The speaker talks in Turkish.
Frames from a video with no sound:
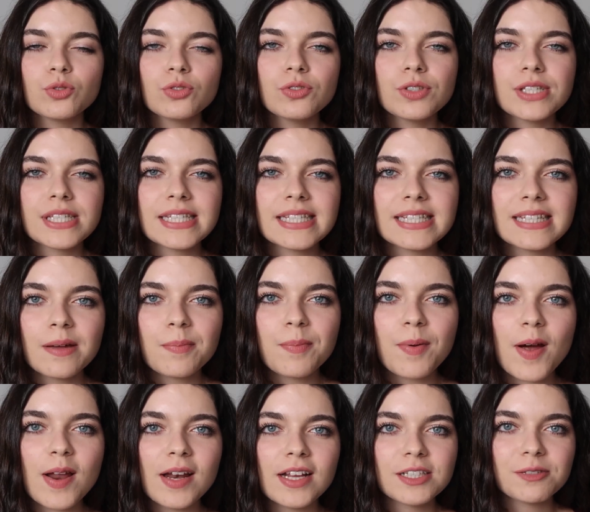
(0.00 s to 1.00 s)
Bunu sizinle
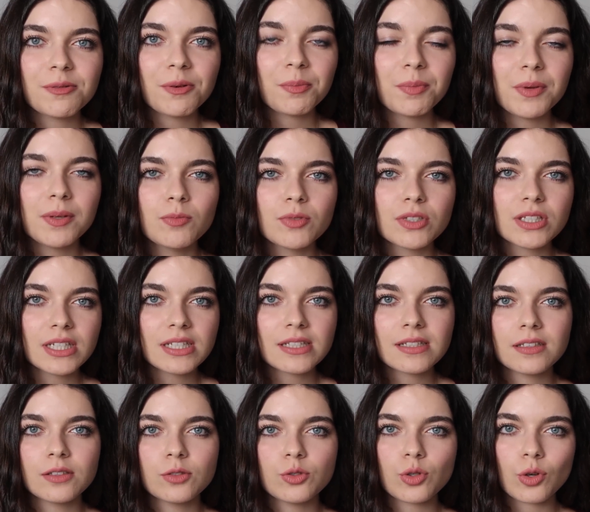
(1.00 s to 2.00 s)
paylaşmak benim için
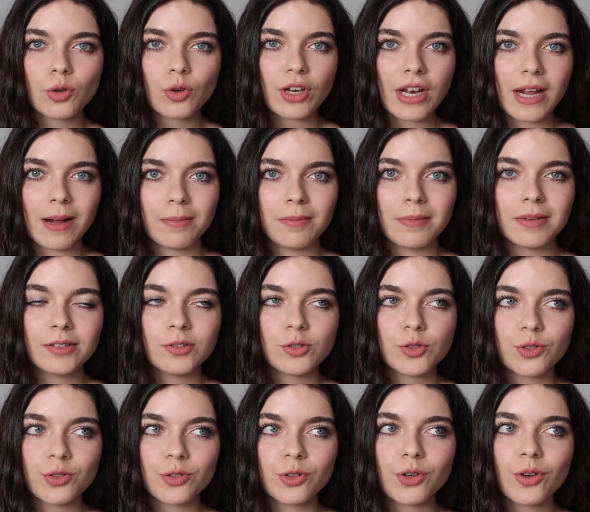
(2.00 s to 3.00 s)
aslında çok önemli.
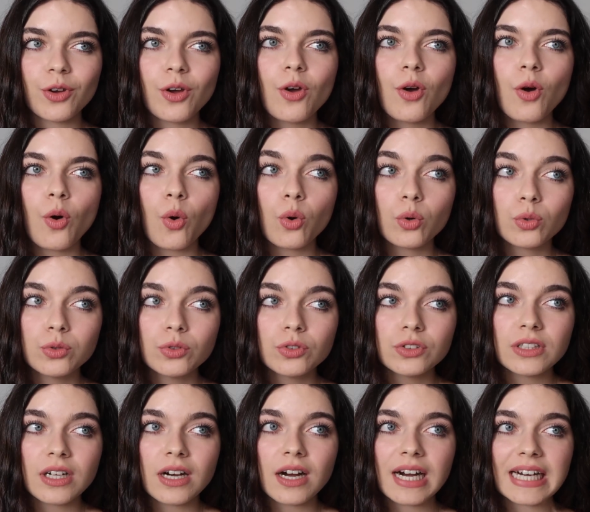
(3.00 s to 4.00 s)
Çünkü
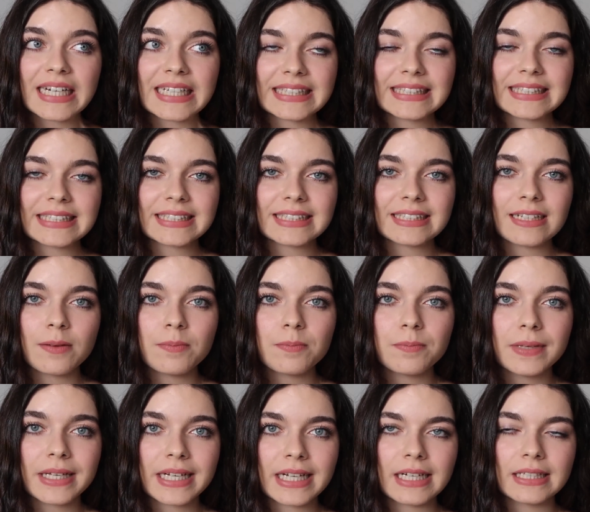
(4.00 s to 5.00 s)
olur da
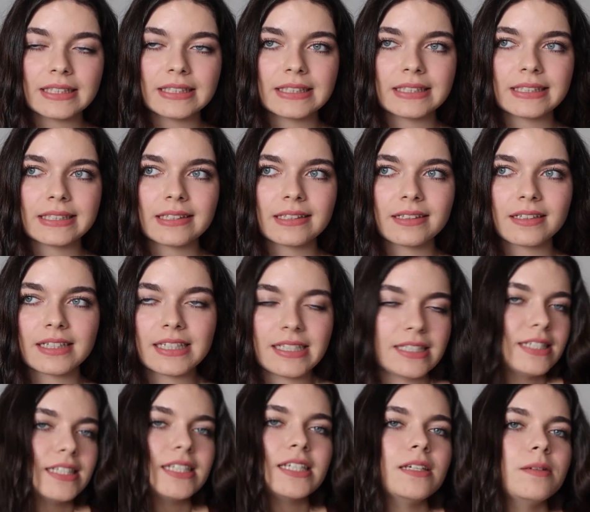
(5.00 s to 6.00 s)
aranızdan birkaç
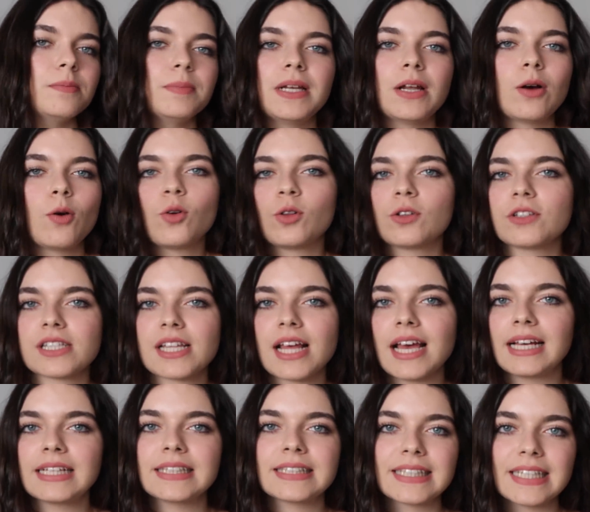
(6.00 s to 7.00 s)
kişiyi bile olsa
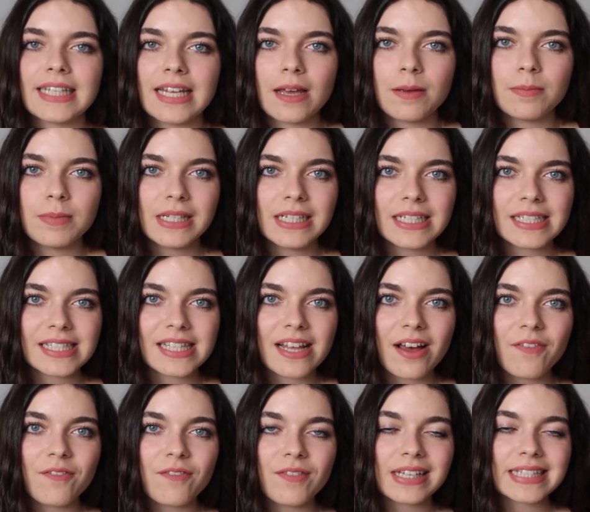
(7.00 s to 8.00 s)

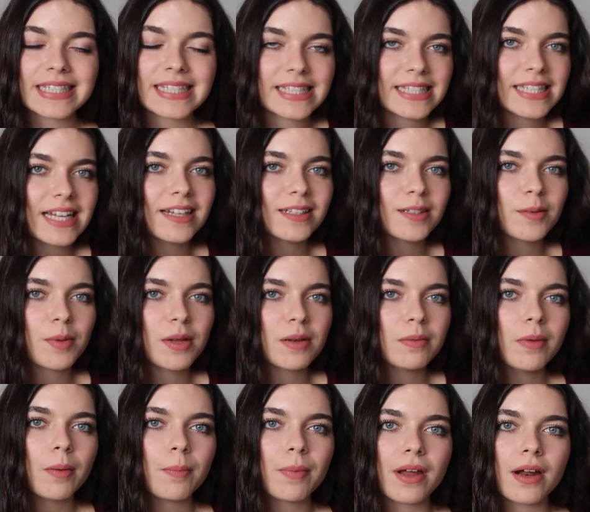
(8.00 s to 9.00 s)
etkileyebilirsem ve sizler de
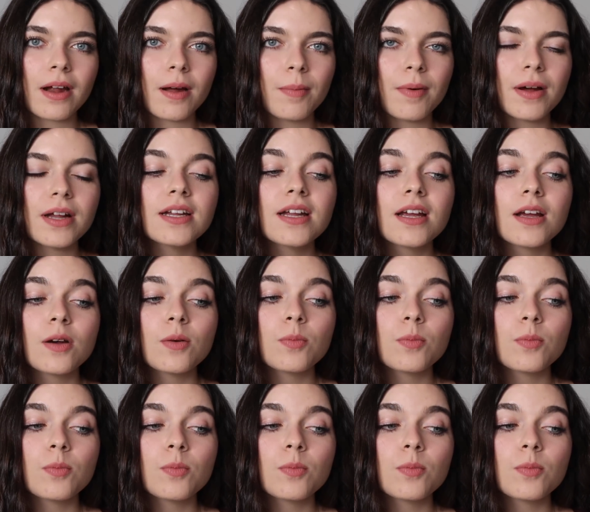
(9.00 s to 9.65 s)
benimle beraber